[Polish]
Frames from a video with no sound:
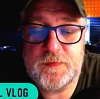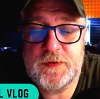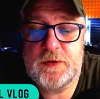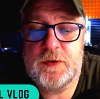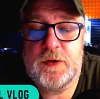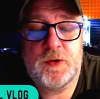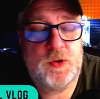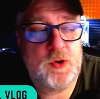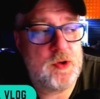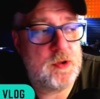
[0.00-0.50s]

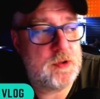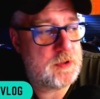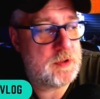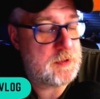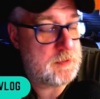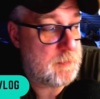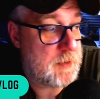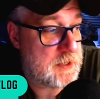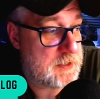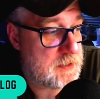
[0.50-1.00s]
Zjednoczonych, i
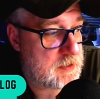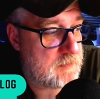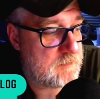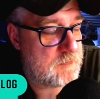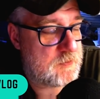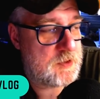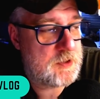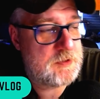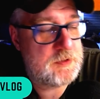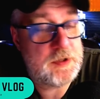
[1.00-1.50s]
marynarki
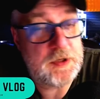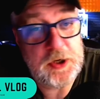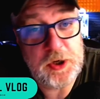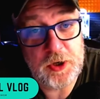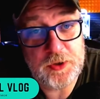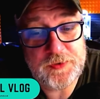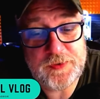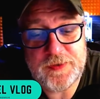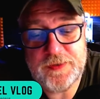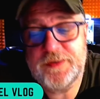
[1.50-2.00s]
wojennej, i
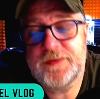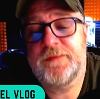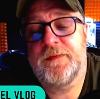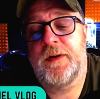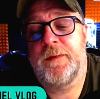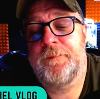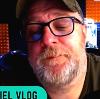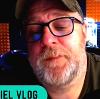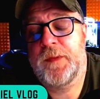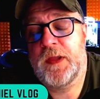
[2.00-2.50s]

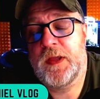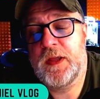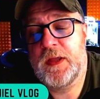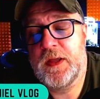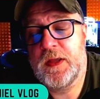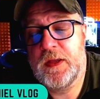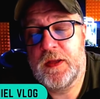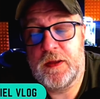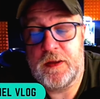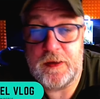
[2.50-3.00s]
lotnictwa,
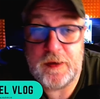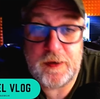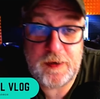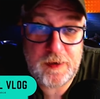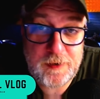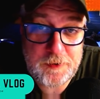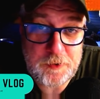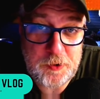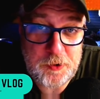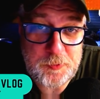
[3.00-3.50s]

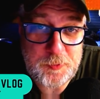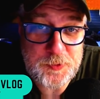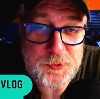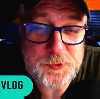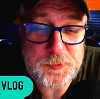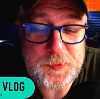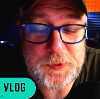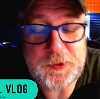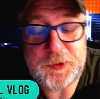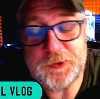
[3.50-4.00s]
i
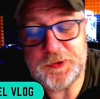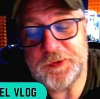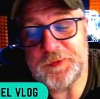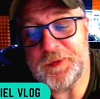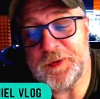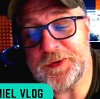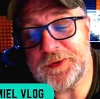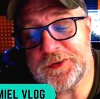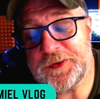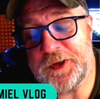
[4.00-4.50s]
Korpusu Piechoty
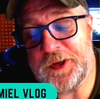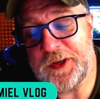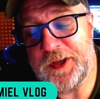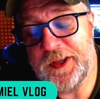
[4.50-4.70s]
Morskiej.